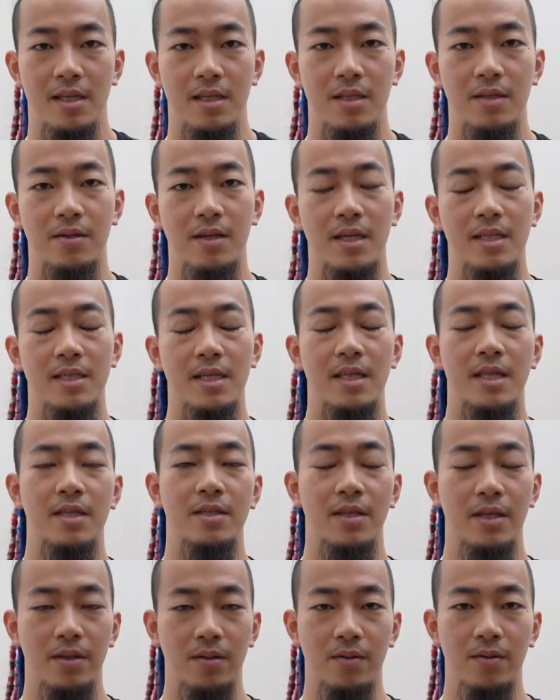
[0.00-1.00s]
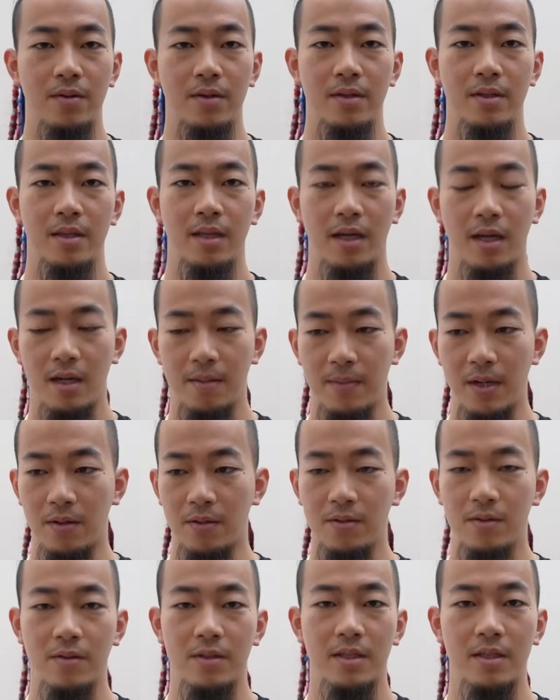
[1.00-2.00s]
ていう感じなんですけどだからまあ
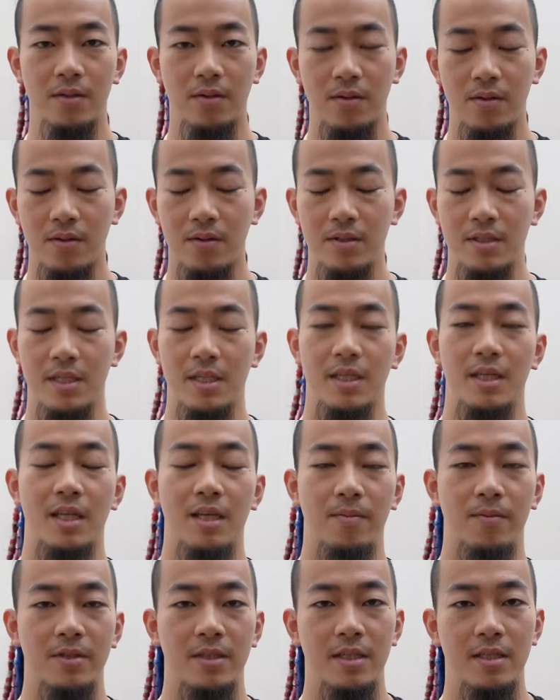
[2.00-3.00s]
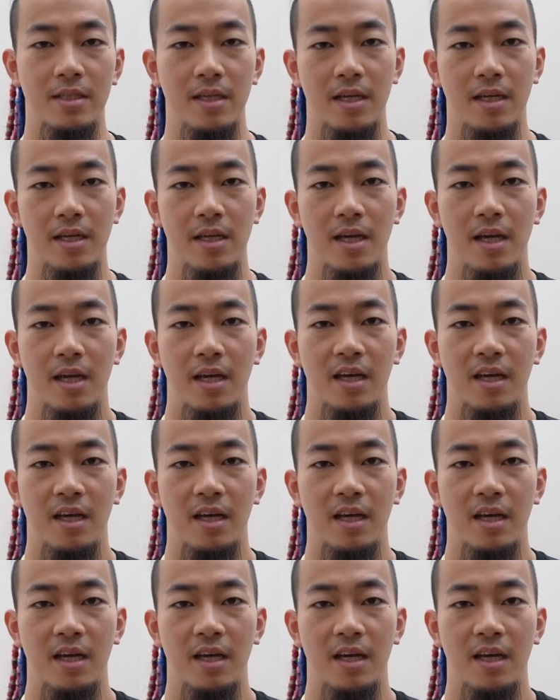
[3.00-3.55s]
本当にどこの地域でも全然